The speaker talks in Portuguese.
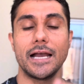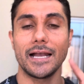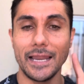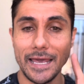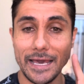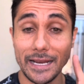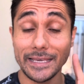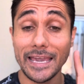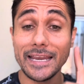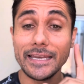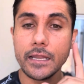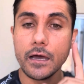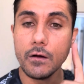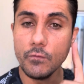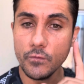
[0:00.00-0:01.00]
Galera, quem
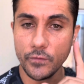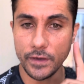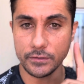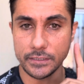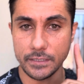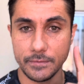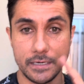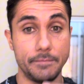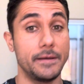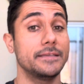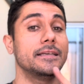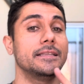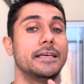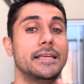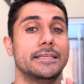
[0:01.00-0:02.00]
não veio semana
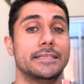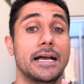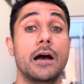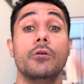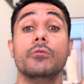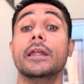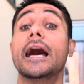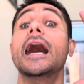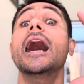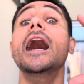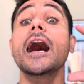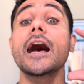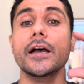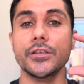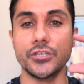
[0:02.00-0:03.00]
passada nessa aula,
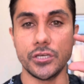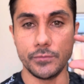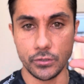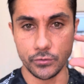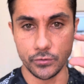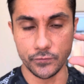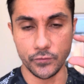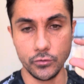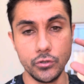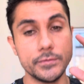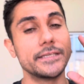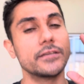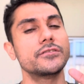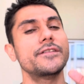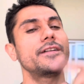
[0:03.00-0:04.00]
diminui o volume,
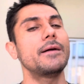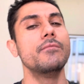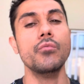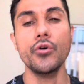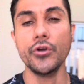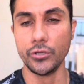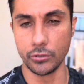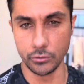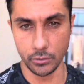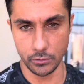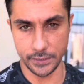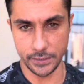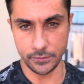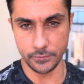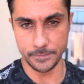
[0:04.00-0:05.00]
senão você vai ficar muito
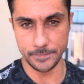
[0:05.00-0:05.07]
dolorido